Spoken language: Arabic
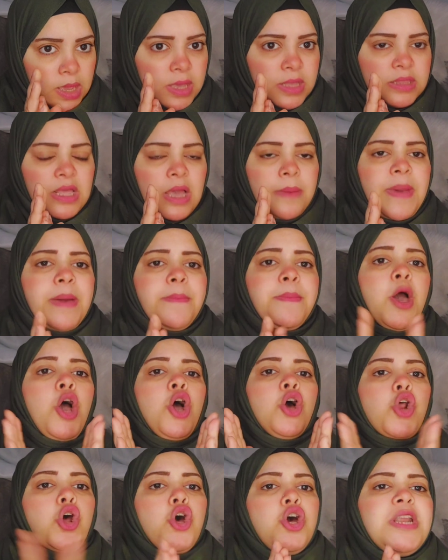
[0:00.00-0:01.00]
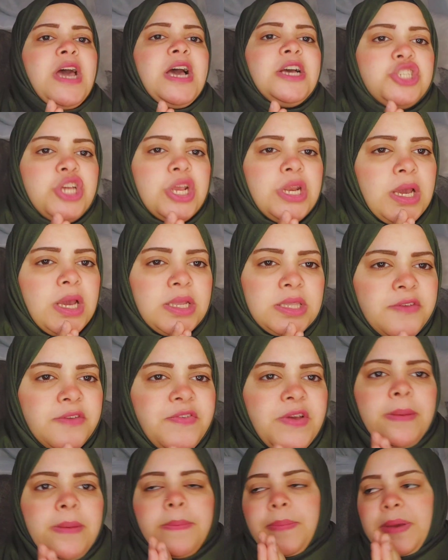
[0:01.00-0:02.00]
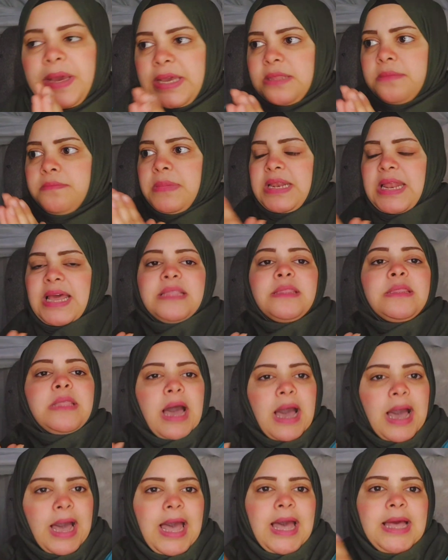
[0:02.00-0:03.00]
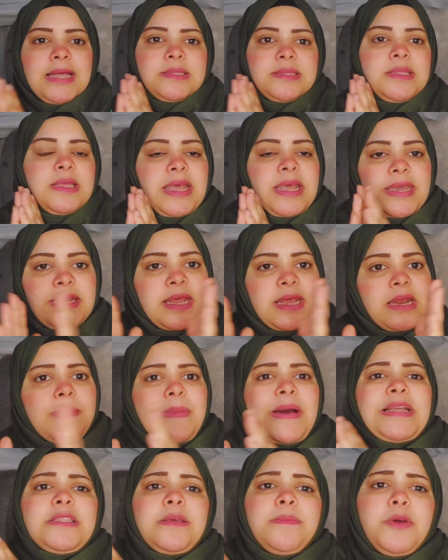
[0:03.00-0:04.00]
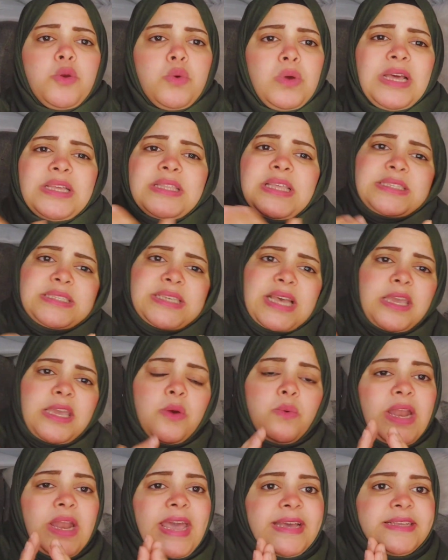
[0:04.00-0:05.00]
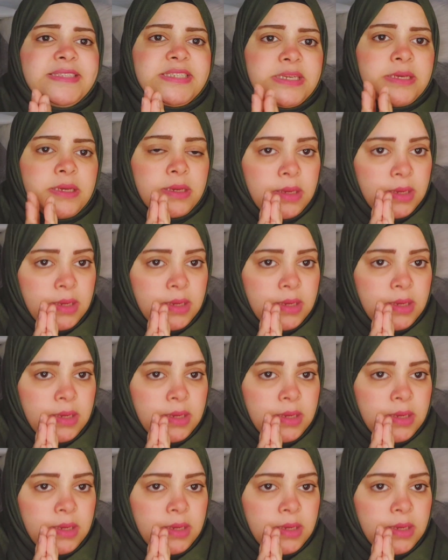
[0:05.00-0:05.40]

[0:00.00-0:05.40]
تمام رحنا عشان نحتفل بعيد ميلاد عاد لان انا بعتبر ولادها زي ولادي